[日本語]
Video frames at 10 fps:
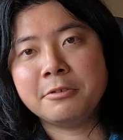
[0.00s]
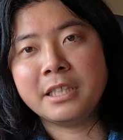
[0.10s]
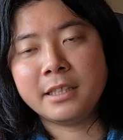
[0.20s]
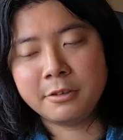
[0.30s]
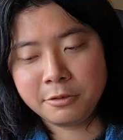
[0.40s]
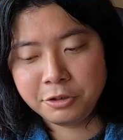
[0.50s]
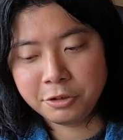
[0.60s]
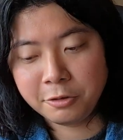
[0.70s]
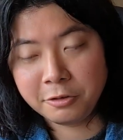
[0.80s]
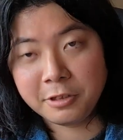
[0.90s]
あ、あの抽
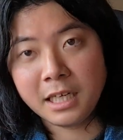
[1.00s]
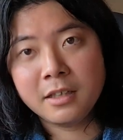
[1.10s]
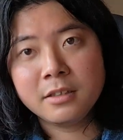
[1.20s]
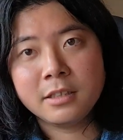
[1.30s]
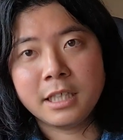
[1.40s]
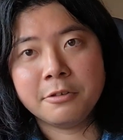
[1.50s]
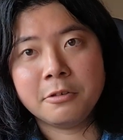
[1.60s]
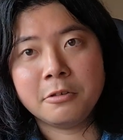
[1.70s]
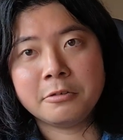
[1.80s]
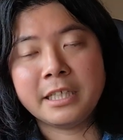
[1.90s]
象論というか、あ
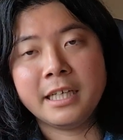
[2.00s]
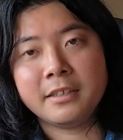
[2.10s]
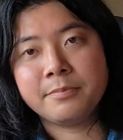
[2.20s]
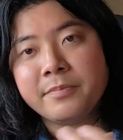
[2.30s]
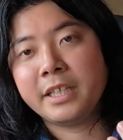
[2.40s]
の具体、